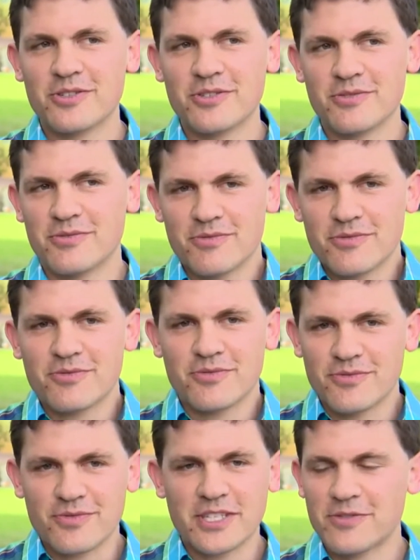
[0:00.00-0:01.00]
äh,
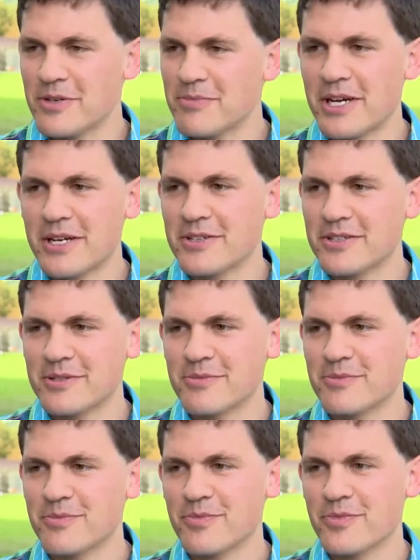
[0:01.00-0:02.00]
was wir machen,
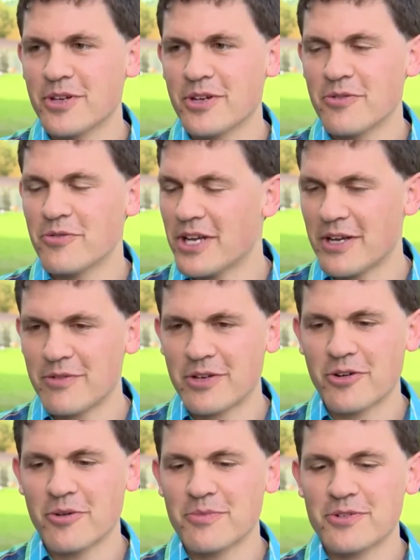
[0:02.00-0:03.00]
ähm, woher
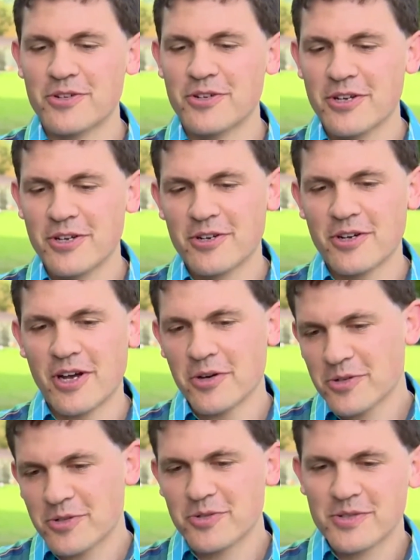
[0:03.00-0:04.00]
wir kommen.
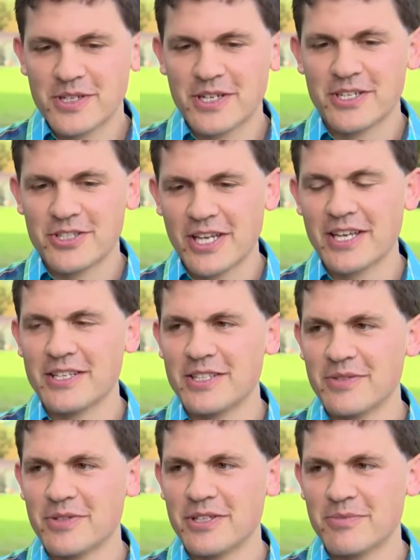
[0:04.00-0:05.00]
Auch durch unsere Geschenke,
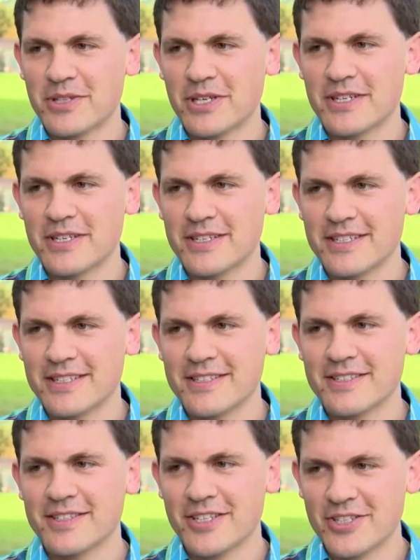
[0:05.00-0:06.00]
die wir ihm dann äh,
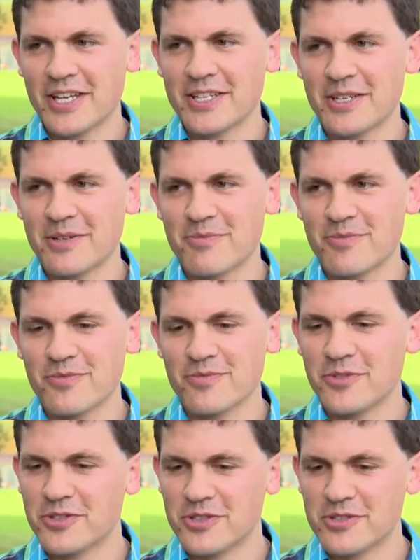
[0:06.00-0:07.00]
geschenkt haben,
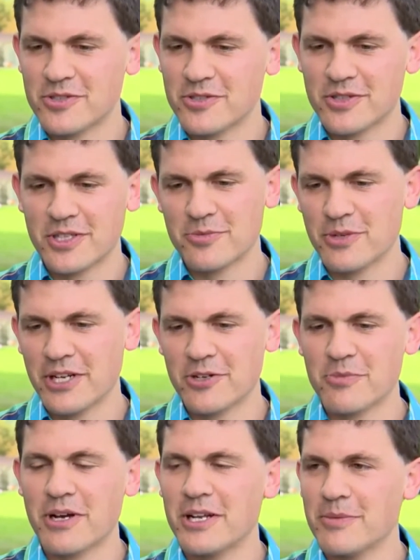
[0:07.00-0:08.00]
wurde das
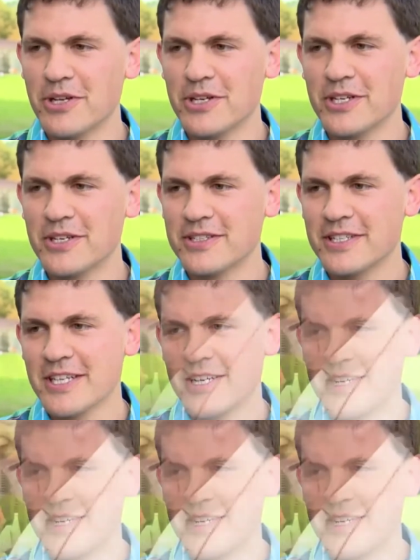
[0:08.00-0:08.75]
Gespräch nochmal lebendiger.